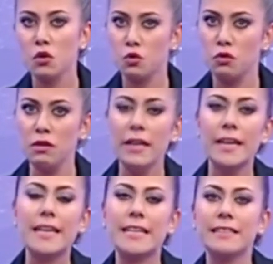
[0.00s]
Gül,
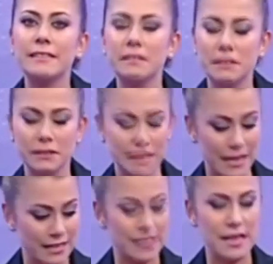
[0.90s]

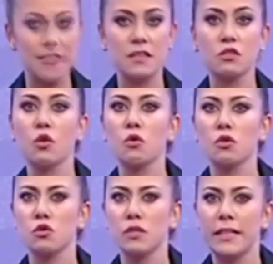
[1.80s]
değerli izleyenler çok
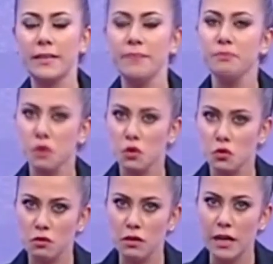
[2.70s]
özür dilerim.
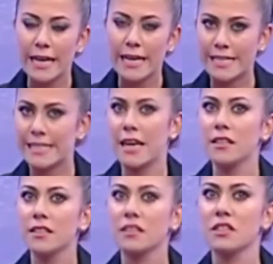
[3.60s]
Gül,
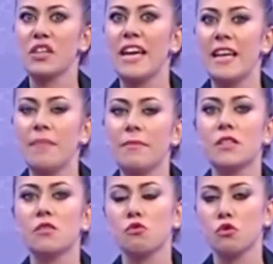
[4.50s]
insanlık dışı
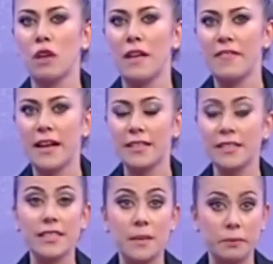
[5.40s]
eylemlerini sürdürenler
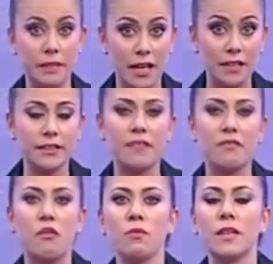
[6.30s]
yapılan
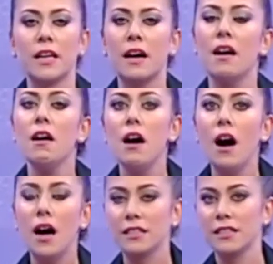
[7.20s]
reformlara,
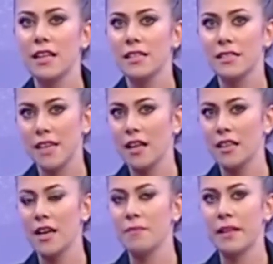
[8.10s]
atılan
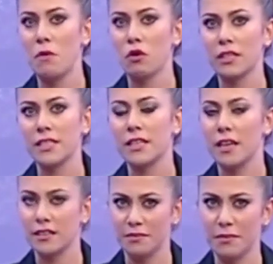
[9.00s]
sağlam demokratik
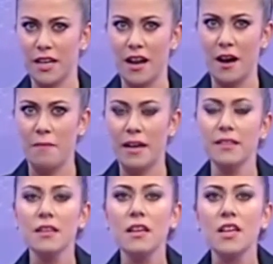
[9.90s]
adımlara rağmen
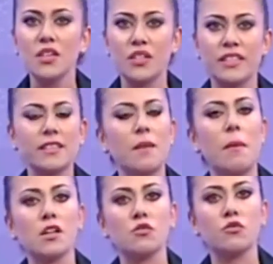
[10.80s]
şiddete
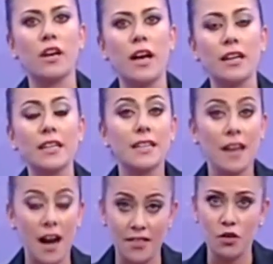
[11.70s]
başvurarak
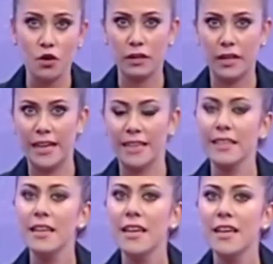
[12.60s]
kan dökerek
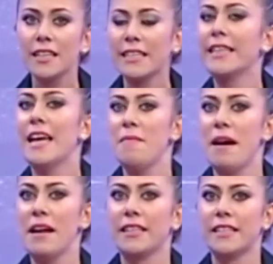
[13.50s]
kirli
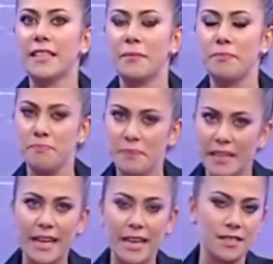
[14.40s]
emellerini
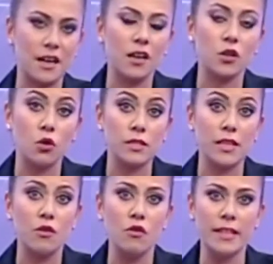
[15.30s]
bir kez daha
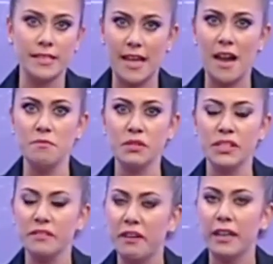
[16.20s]
gözler önüne
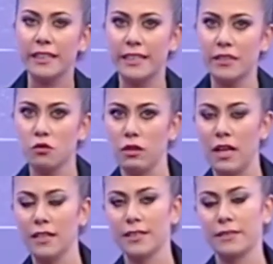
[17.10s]
sermiştir ifadelerini
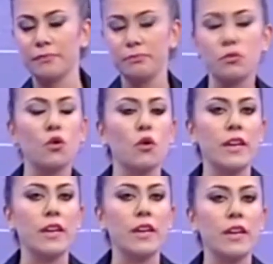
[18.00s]
kullandı. Bu
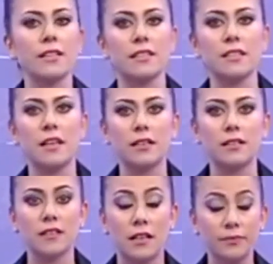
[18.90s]
önemli ayrıntının
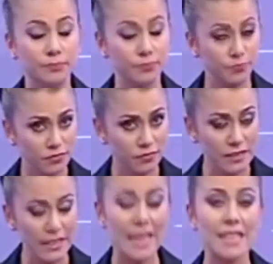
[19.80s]
ardından
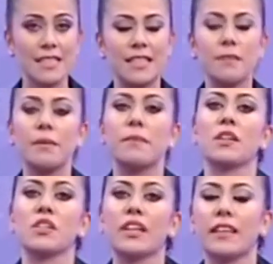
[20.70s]
ne yazık ki bir
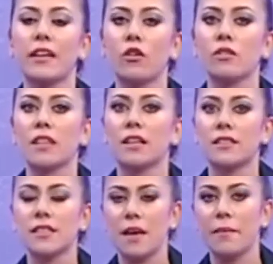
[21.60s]
başka terör
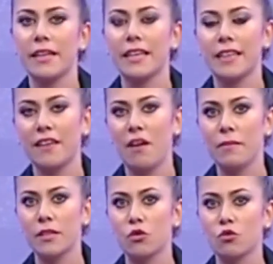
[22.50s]
saldırısı haberiyle
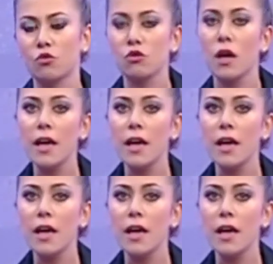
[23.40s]
devam ediyoruz.